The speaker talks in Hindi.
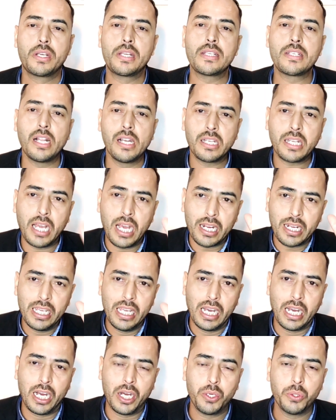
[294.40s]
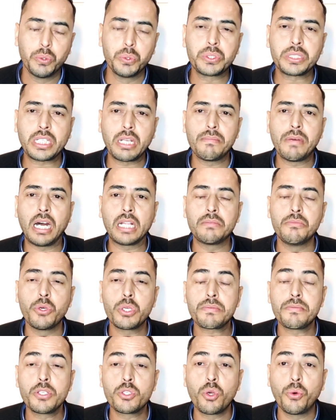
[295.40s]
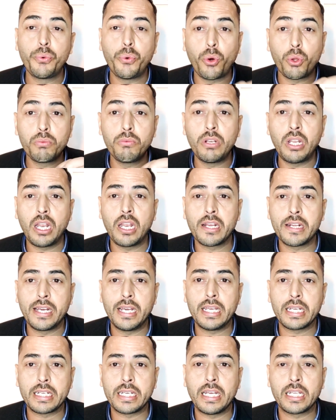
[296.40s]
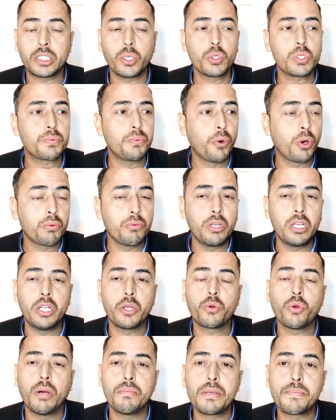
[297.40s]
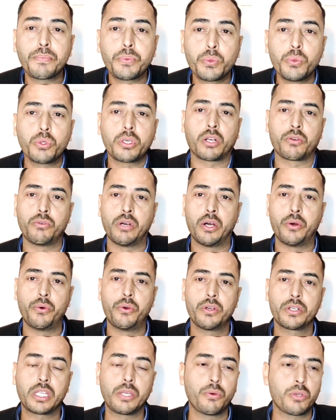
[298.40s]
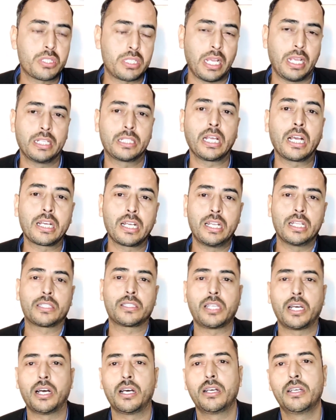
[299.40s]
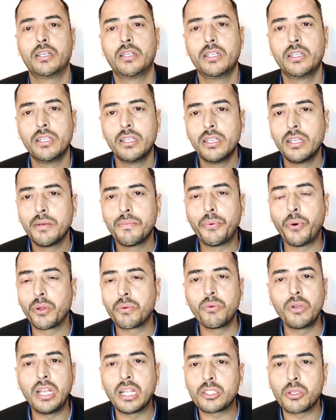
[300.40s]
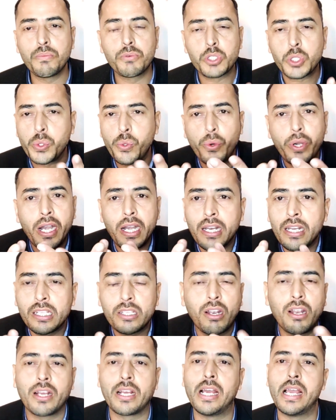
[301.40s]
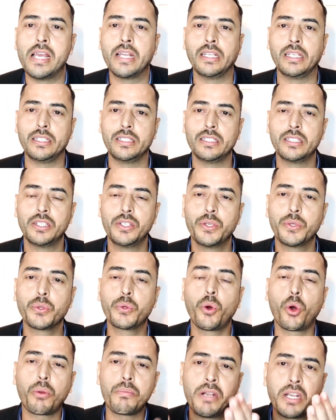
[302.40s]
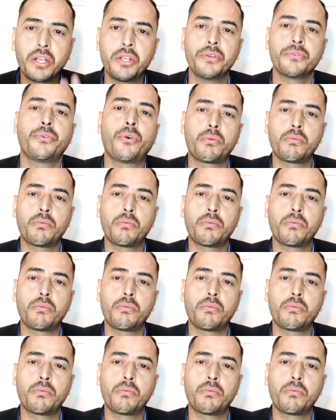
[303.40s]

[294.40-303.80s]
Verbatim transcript: रिजल्ट आ गया उसके बाद में उसमें जो फॉर्मूला लगाया गया था उस फॉर्मूले को अभी प्रूव करवाओ कि वो सही था गलत था फॉर्मूला तो स्टूडेंट ने तो लगाया नहीं गवर्नमेंट ने